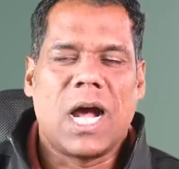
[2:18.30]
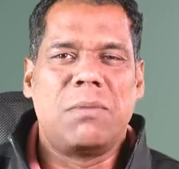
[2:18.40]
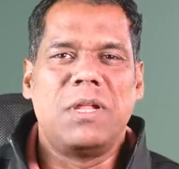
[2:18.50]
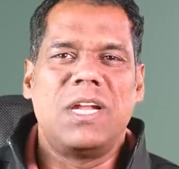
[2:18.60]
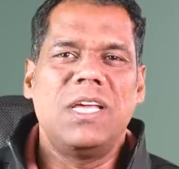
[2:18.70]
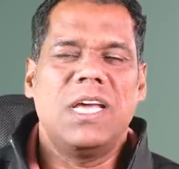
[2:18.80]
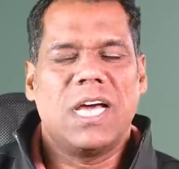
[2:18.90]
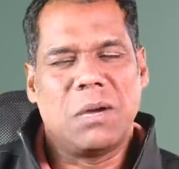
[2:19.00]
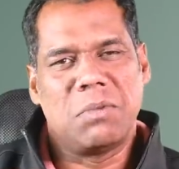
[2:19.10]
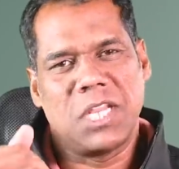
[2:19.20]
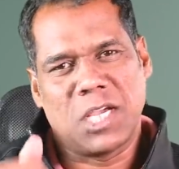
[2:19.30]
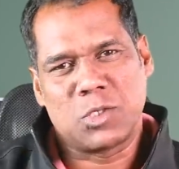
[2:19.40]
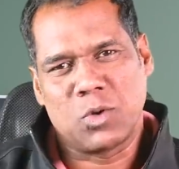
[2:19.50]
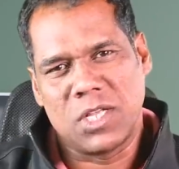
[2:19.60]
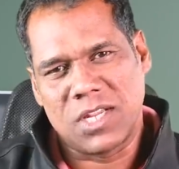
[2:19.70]
அப்படின்னு
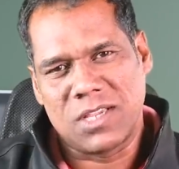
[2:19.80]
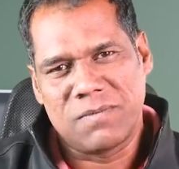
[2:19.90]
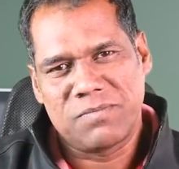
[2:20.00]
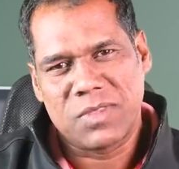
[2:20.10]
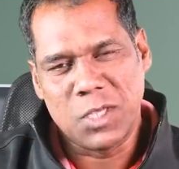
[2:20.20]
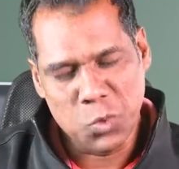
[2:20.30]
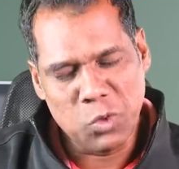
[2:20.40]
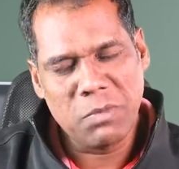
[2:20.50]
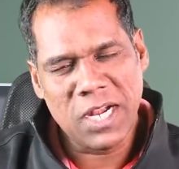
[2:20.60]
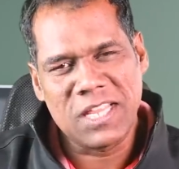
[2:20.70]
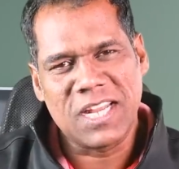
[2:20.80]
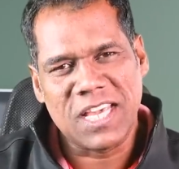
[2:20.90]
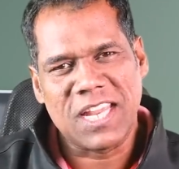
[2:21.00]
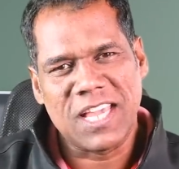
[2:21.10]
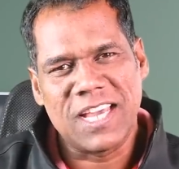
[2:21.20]
அமெரிக்கா சொல்லியிருக்கு இது உண்மைன்னு
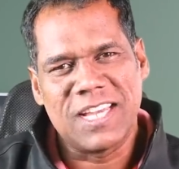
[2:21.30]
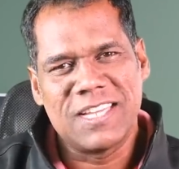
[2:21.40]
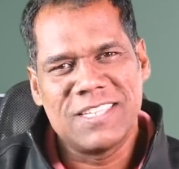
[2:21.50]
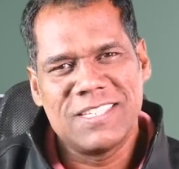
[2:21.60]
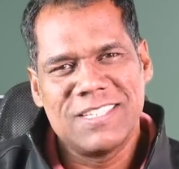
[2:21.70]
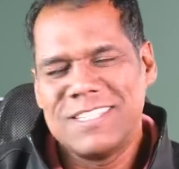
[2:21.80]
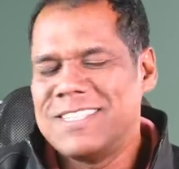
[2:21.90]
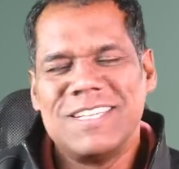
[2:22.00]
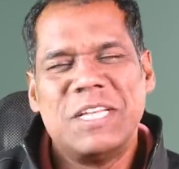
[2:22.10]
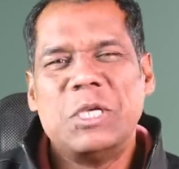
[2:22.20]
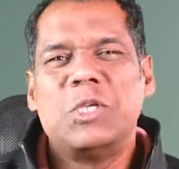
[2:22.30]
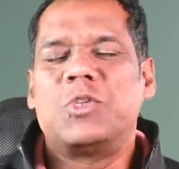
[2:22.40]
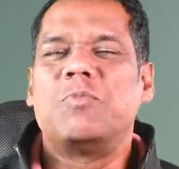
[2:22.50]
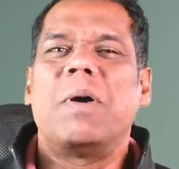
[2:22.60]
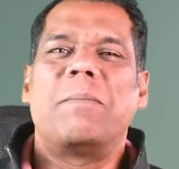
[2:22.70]
நினைக்கிறீங்க
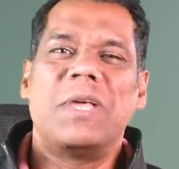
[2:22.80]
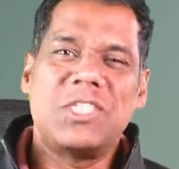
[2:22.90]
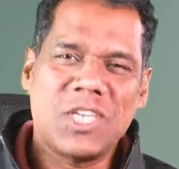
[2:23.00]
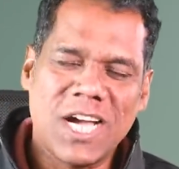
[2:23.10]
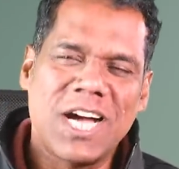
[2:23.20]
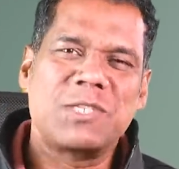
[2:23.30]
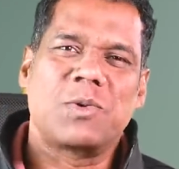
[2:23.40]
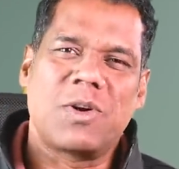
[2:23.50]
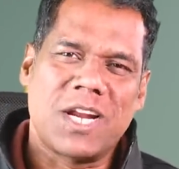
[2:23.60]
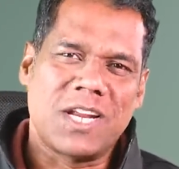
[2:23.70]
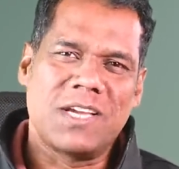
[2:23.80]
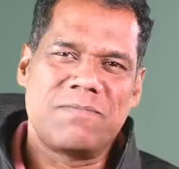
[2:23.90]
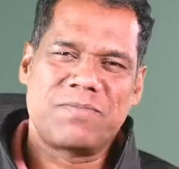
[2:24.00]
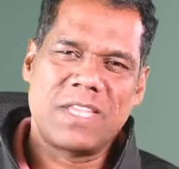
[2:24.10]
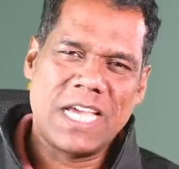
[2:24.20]
சும்மா பேச்சுக்காக சொல்கிறானுங்க
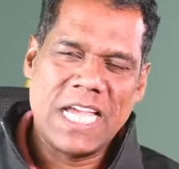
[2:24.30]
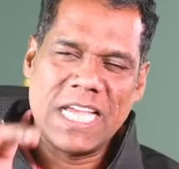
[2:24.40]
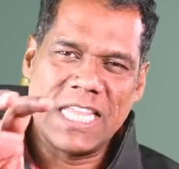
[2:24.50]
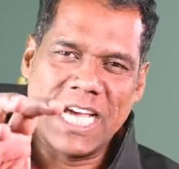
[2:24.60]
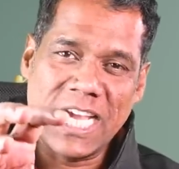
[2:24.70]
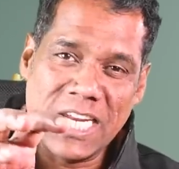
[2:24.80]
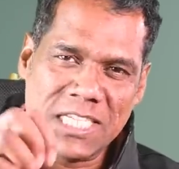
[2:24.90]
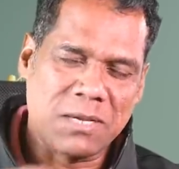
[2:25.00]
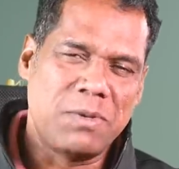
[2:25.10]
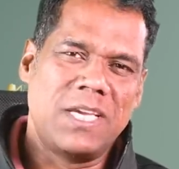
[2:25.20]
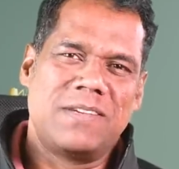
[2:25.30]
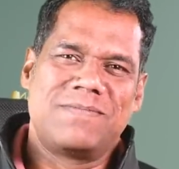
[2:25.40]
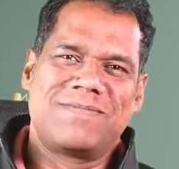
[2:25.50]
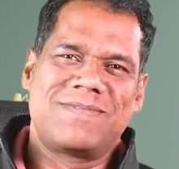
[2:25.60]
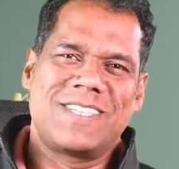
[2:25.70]
இந்த ஐநா சபை
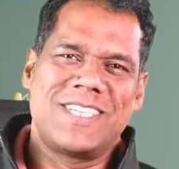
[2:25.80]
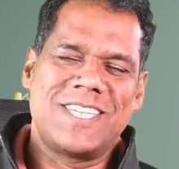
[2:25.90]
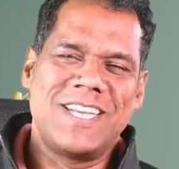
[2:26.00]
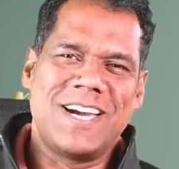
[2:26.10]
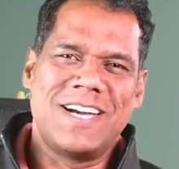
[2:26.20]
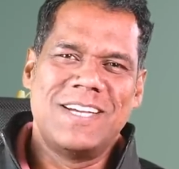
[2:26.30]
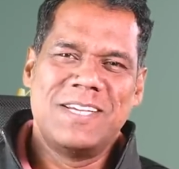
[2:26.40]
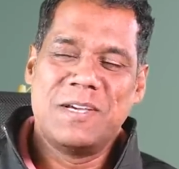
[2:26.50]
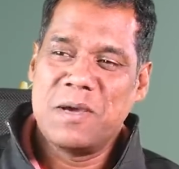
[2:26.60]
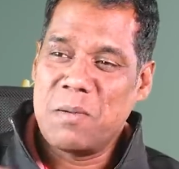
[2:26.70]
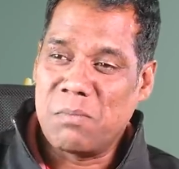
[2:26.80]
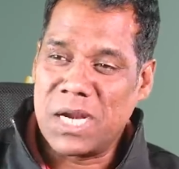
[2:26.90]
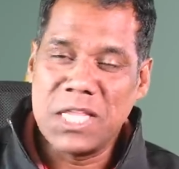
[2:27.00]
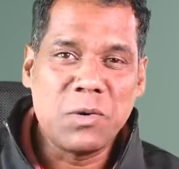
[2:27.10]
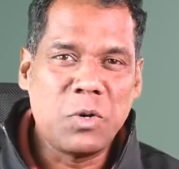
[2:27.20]
சரியா
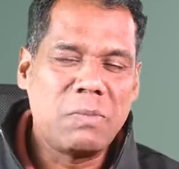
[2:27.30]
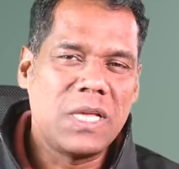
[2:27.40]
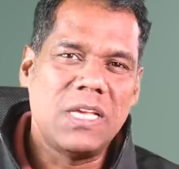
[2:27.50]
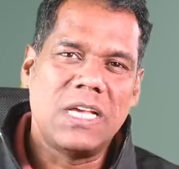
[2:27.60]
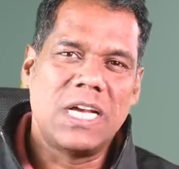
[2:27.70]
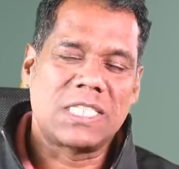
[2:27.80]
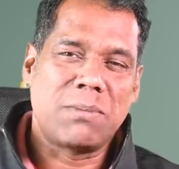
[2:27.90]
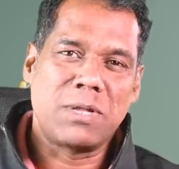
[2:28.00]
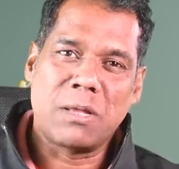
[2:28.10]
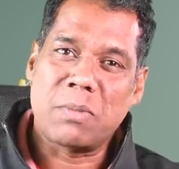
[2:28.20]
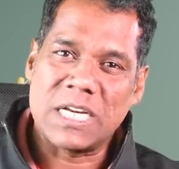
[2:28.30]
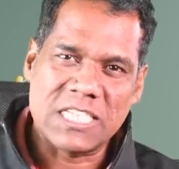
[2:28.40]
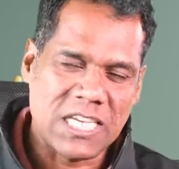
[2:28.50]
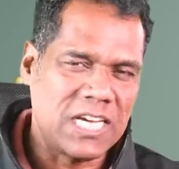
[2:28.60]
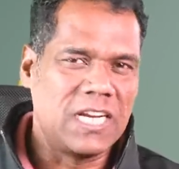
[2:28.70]
மனித உரிமை சம்பந்தப்பட்ட
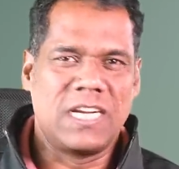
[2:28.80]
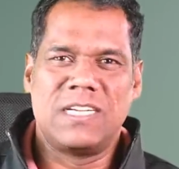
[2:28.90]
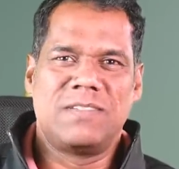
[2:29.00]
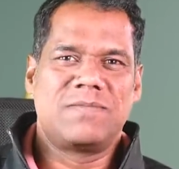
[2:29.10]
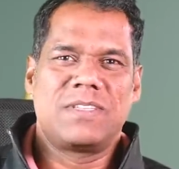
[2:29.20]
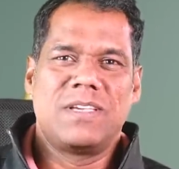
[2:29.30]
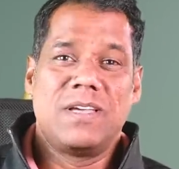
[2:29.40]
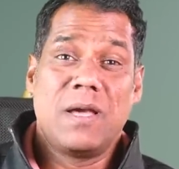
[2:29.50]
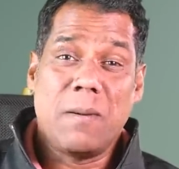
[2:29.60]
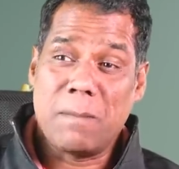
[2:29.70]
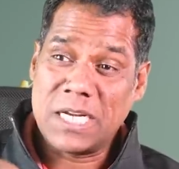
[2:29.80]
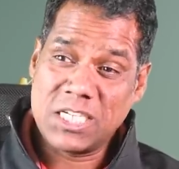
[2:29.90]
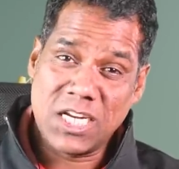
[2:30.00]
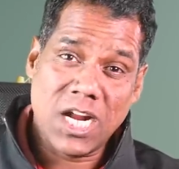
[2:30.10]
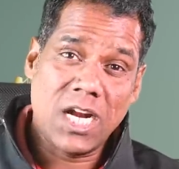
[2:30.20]
சிக்கல்கள்
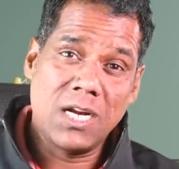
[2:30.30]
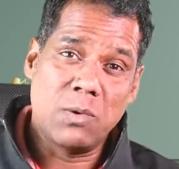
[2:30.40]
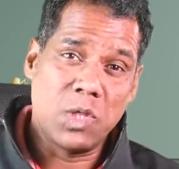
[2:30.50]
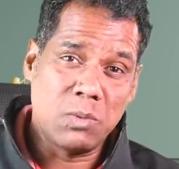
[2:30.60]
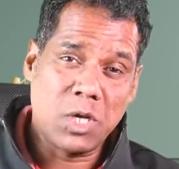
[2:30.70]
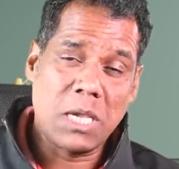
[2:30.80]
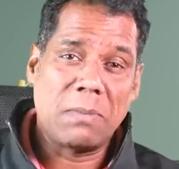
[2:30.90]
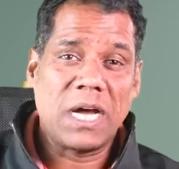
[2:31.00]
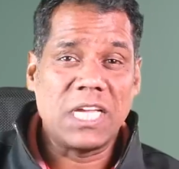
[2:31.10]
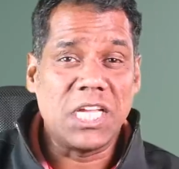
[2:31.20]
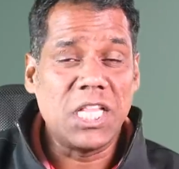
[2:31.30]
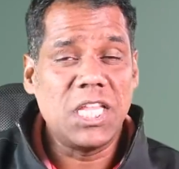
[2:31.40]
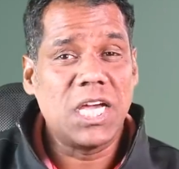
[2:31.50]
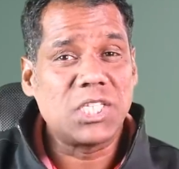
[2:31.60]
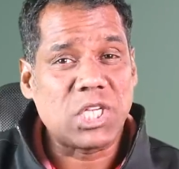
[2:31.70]
மற்ற நாடுகள் வந்து முக்கியமாக
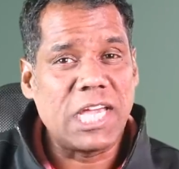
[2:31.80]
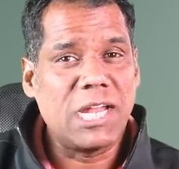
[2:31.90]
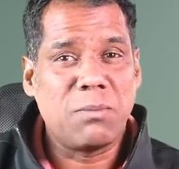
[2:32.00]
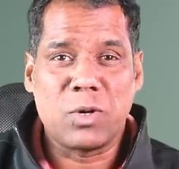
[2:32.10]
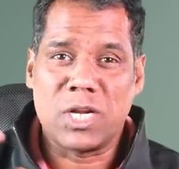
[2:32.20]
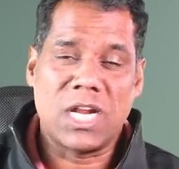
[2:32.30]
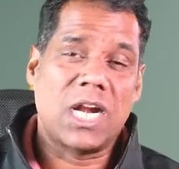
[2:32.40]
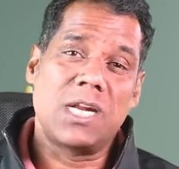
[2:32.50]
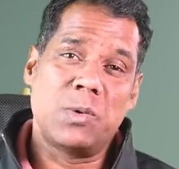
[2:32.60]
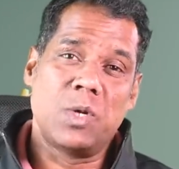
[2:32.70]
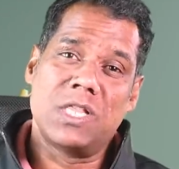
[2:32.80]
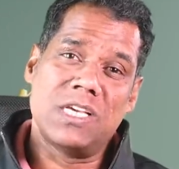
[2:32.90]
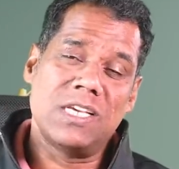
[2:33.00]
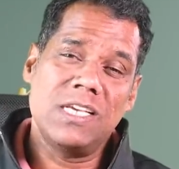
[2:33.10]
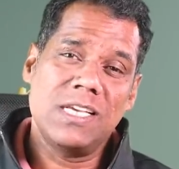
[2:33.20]
இந்தியா சைனா போன்ற நாடுகள் வந்து